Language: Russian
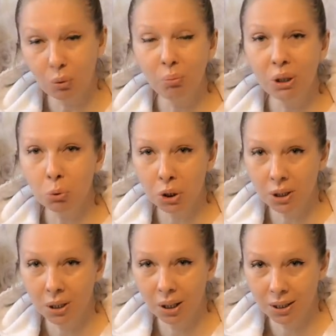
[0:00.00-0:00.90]
у меня уже
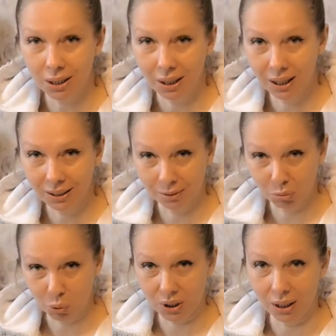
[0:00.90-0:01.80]
родилась Агата, и
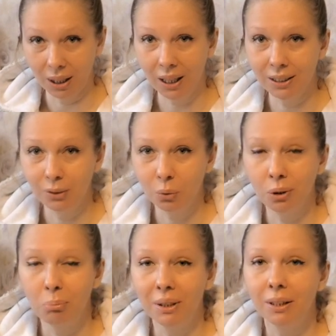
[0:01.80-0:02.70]
мы уже с Агатой
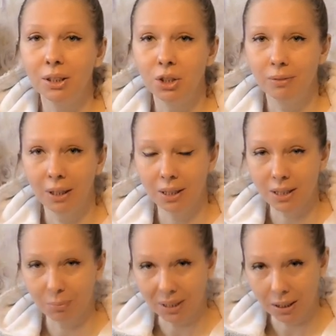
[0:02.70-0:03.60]
туда перекочевали,
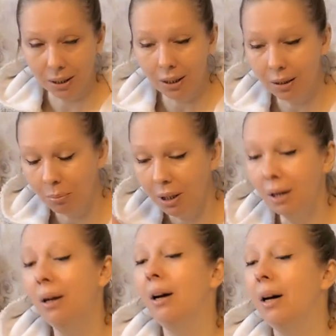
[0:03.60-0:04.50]
с Матеем
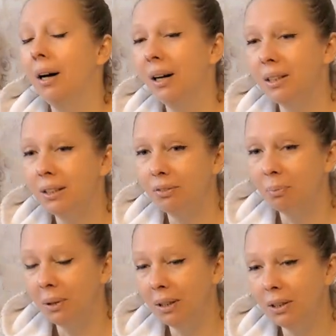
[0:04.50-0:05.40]
ходить в
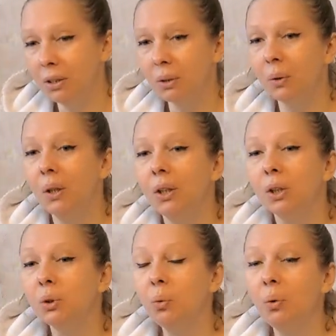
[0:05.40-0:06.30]
полицию.
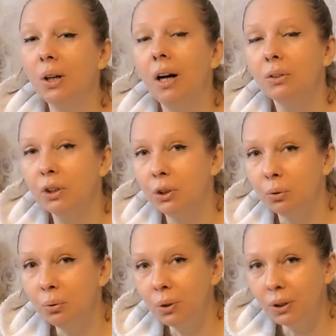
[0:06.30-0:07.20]
Долго оно
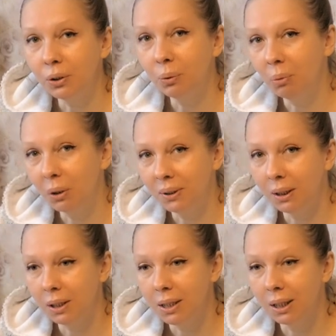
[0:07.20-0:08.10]
тянулось, но мое
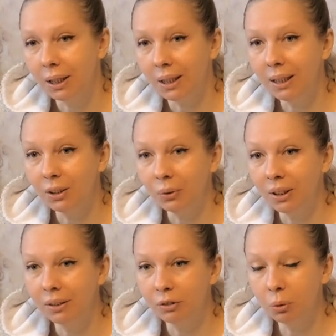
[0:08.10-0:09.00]
дело закрыли. Но
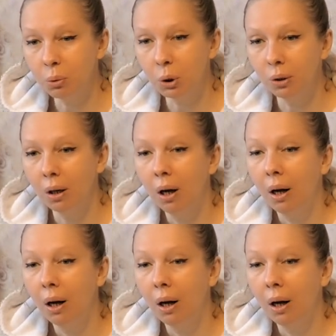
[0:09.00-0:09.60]
дело в том, что